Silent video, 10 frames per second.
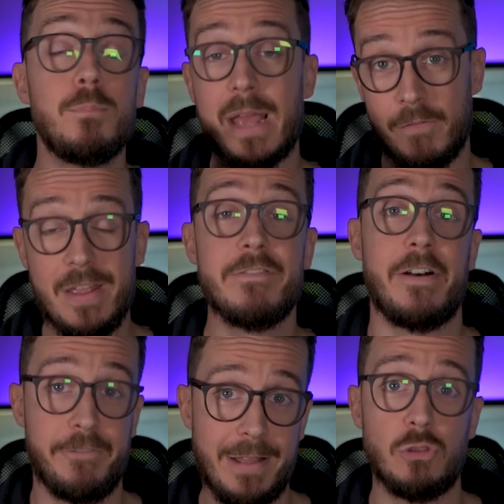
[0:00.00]
mi aveva
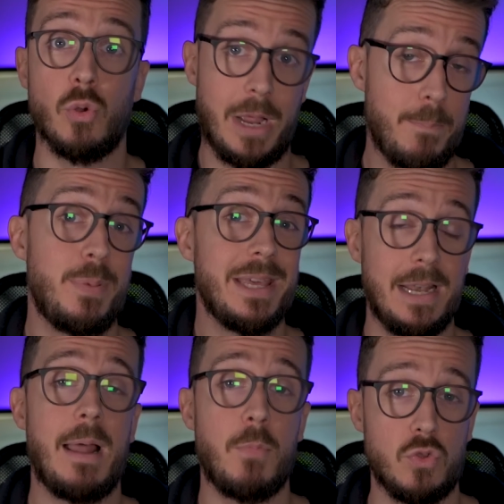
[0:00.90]
fatto capire
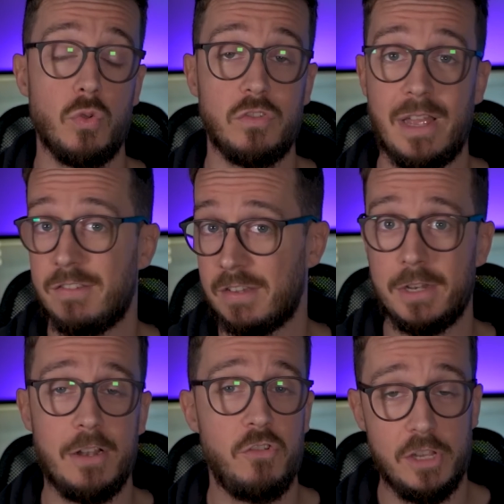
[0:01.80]
la moto stessa
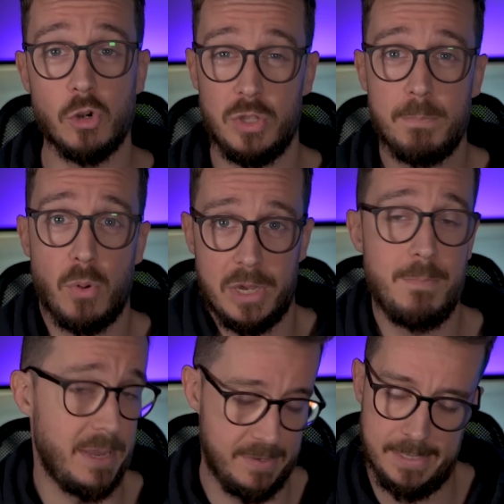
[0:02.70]
nel giro di pochi
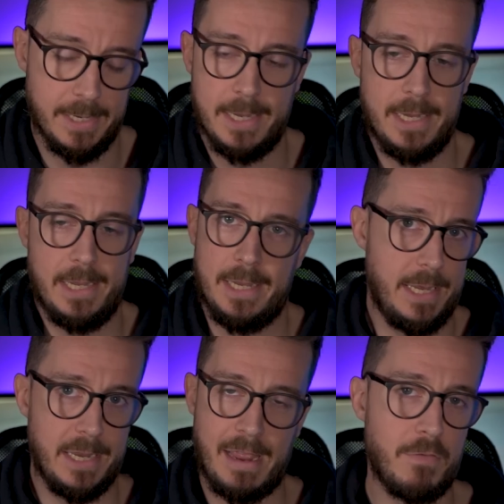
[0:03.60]
mesi
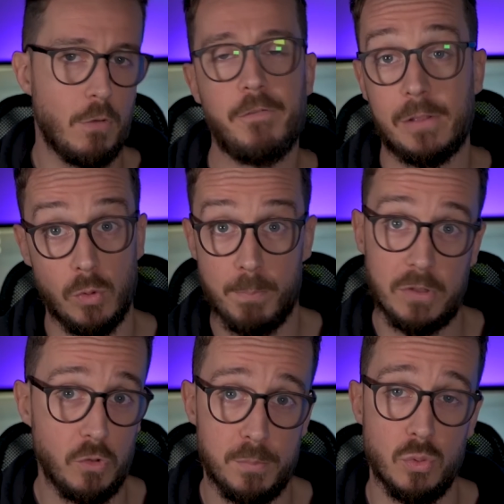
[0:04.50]
che avevo fatto il
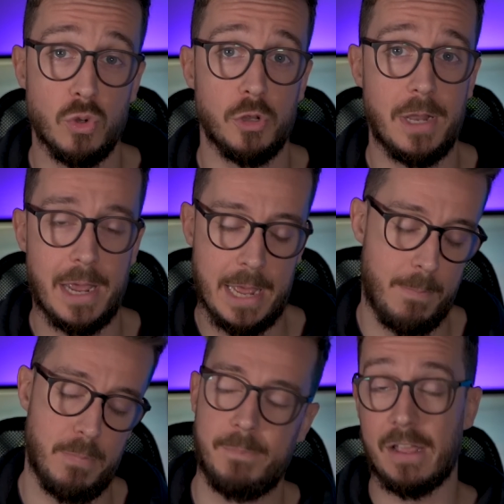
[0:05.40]
passo più lungo della
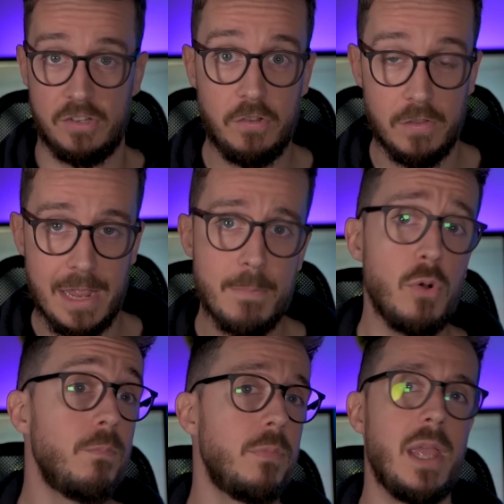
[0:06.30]
gamba. La
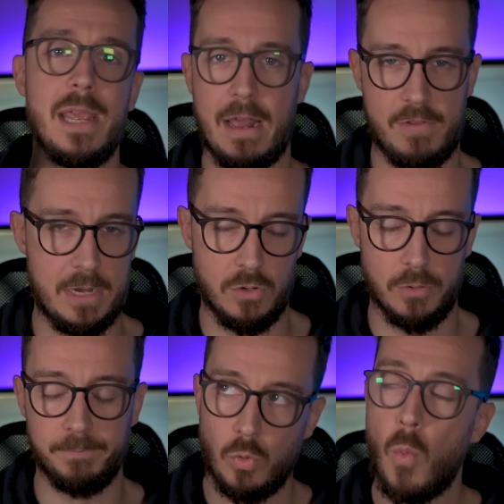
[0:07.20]
sistemo e la
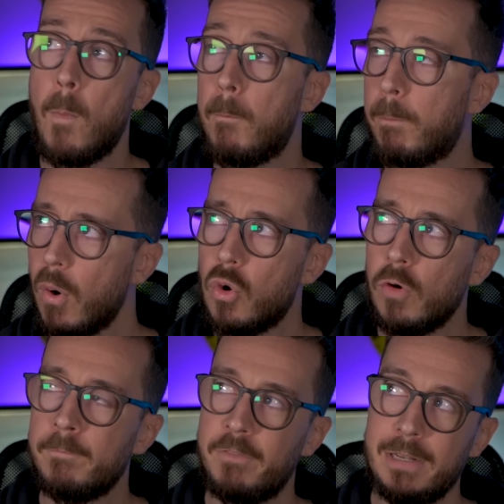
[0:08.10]
vendo un po'
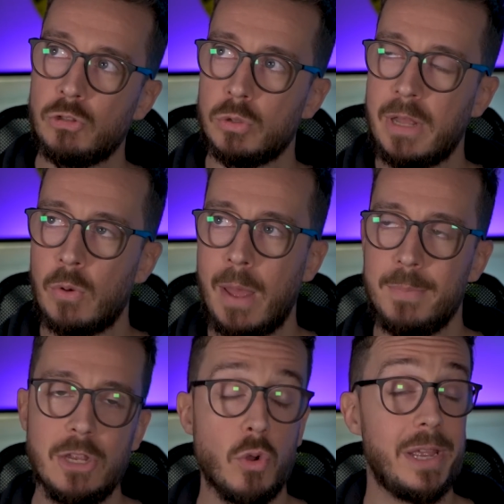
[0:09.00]
convinto da un
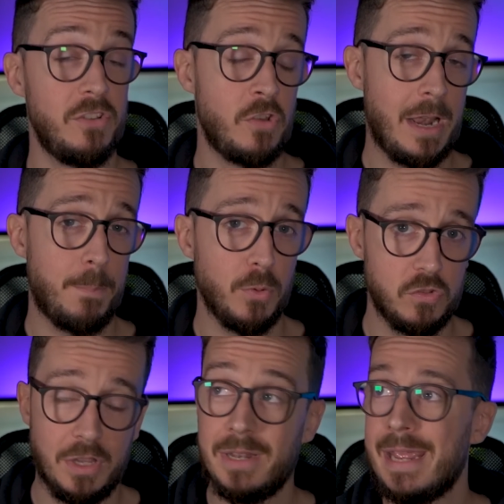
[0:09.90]
amico che già la
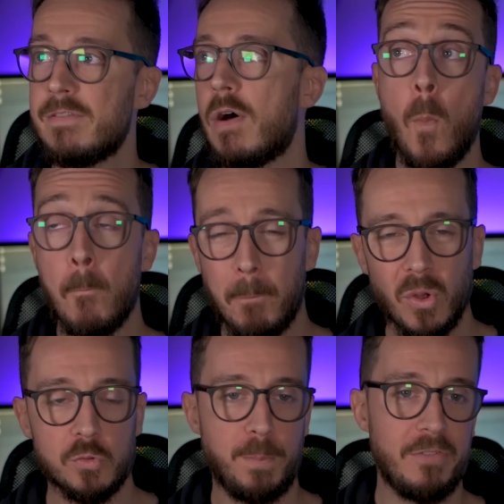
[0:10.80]
possedeva, un
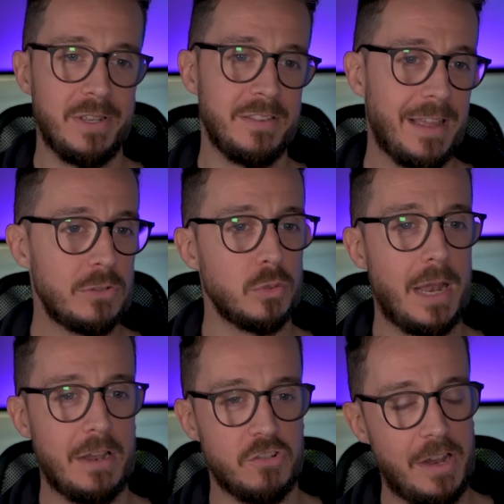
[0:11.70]
po' spaventato
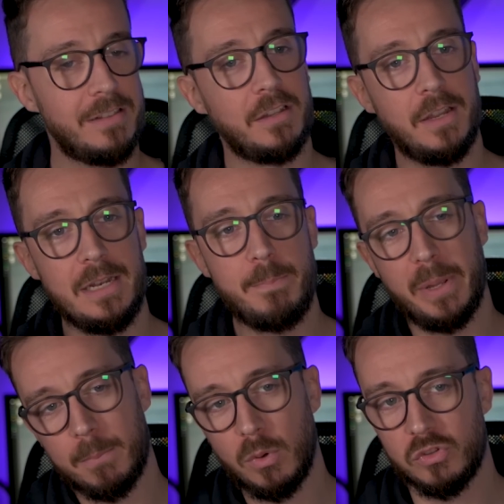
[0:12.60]
dalla scelta
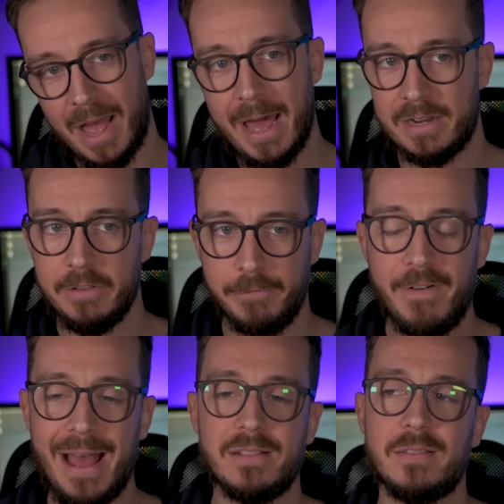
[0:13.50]
dell'ipermotard
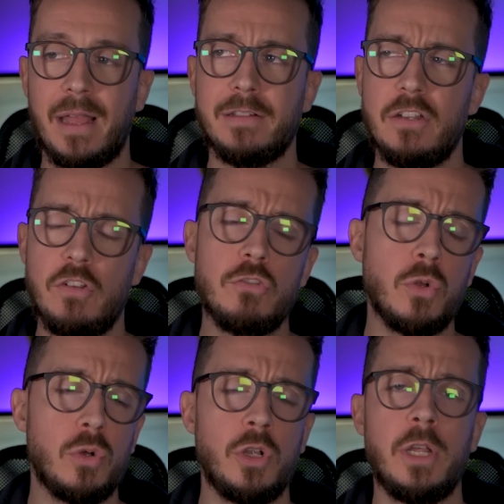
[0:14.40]
fatta,
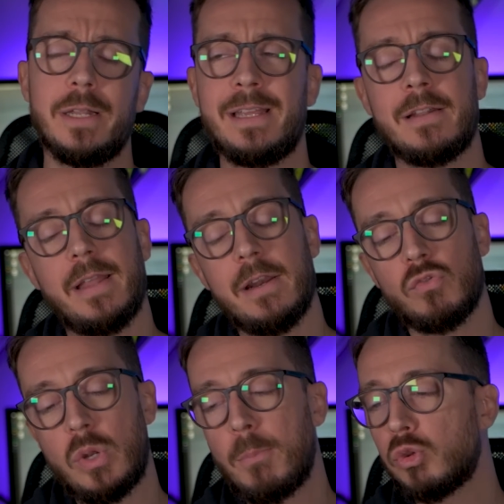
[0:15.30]
deciso di andare
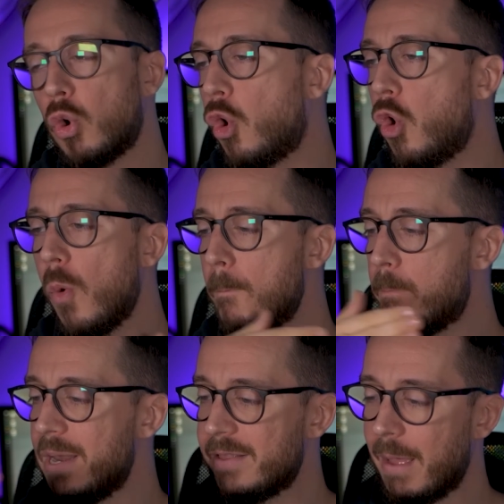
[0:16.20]
su una moto
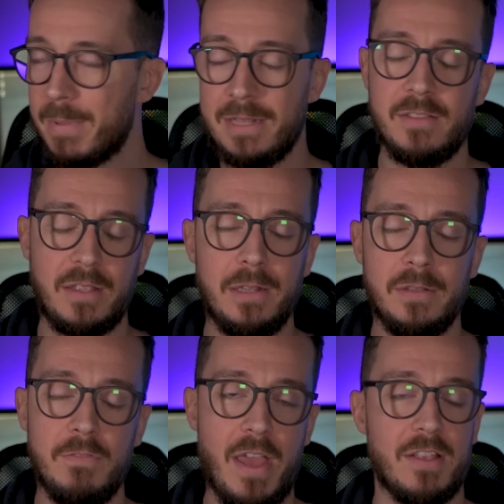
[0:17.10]
completamente
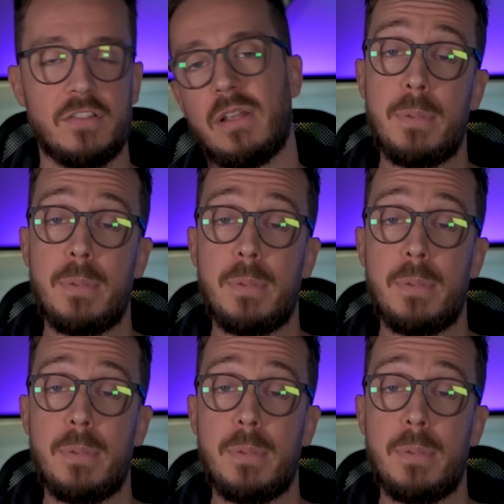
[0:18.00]
diversa.